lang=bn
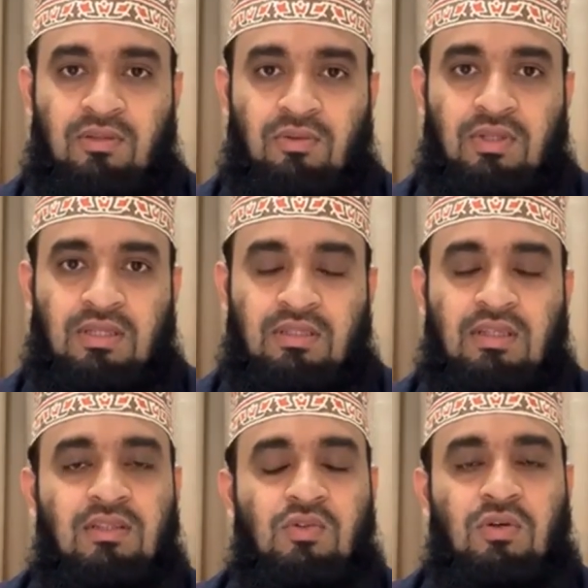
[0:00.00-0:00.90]
তো দেখতে
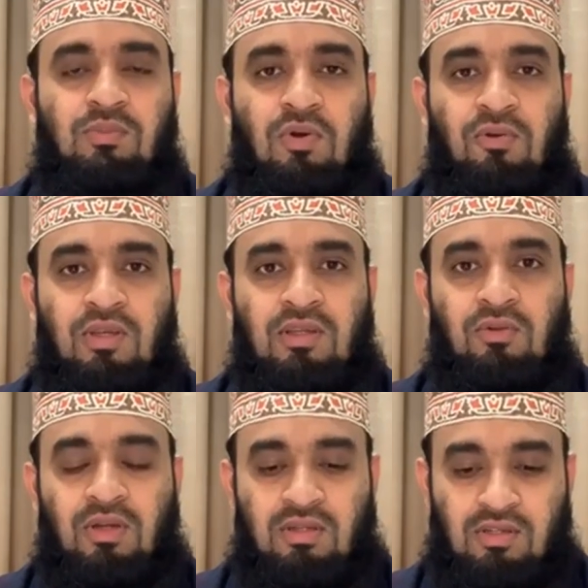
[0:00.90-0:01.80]
দেখতে চোখের পলকেই
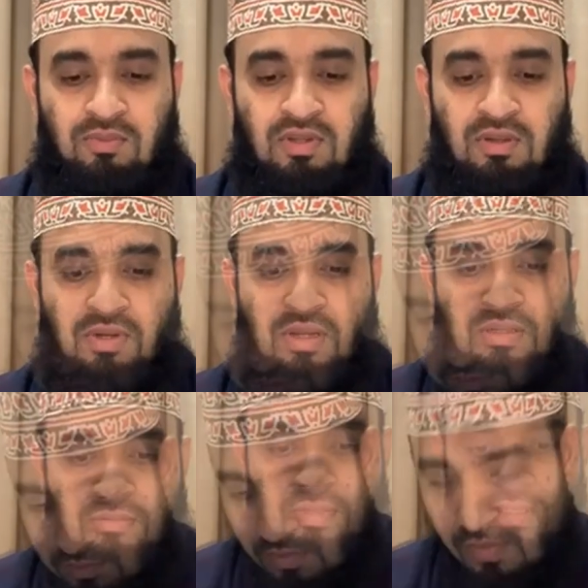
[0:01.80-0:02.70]
কিন্তু একটি সপ্তাহ আমরা
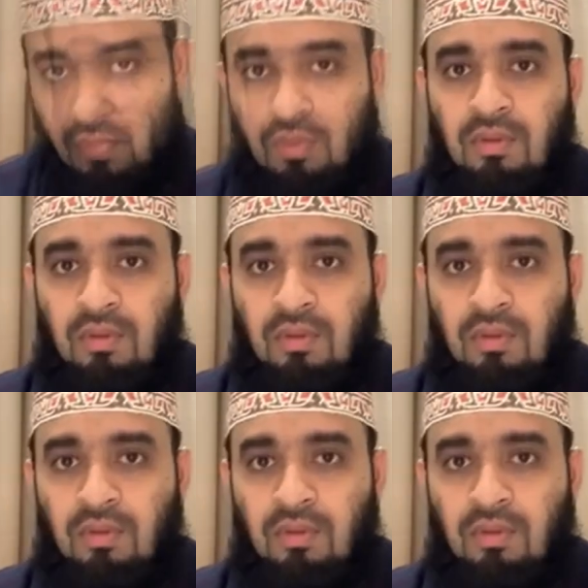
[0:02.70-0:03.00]
কাটিয়ে ফেলেছি